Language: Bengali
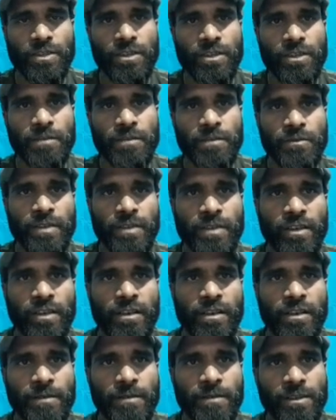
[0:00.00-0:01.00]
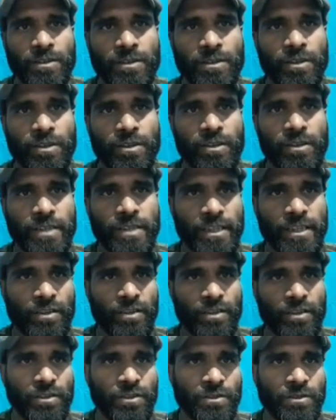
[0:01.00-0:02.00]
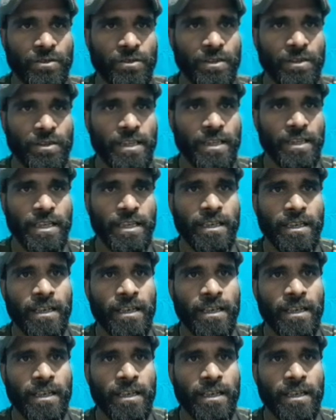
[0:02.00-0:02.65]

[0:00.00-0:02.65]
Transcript: সহ পূর্ণাঙ্গ আবেদন সকল শিক্ষাগত যোগ্যতা